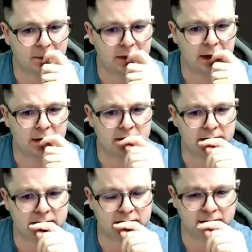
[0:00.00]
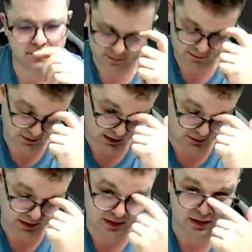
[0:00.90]
też nic. Nie,
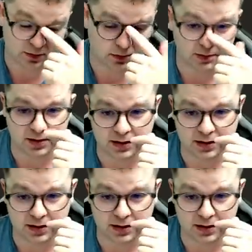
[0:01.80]
bez sensu chyba